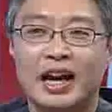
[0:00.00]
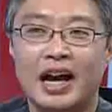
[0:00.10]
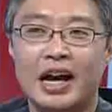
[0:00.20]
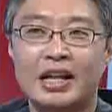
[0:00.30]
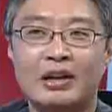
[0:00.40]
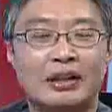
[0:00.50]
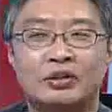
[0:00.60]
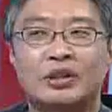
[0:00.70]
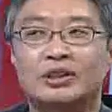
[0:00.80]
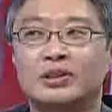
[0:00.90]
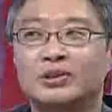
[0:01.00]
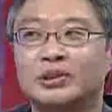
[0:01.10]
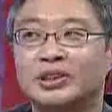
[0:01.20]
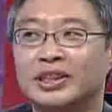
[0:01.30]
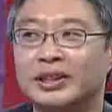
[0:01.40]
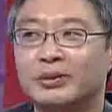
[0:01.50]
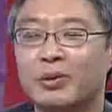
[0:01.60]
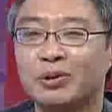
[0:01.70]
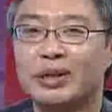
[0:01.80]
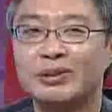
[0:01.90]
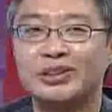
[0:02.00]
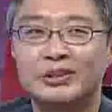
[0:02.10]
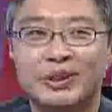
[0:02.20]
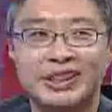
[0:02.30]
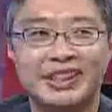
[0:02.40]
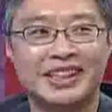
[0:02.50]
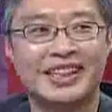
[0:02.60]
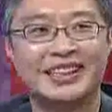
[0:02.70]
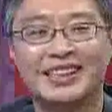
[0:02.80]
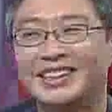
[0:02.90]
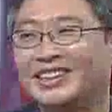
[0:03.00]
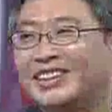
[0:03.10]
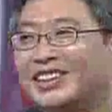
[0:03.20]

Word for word: 하나도 안 수다스럽고 이렇게 입꼭 담아그는 거 멋있게 생각하잖아요.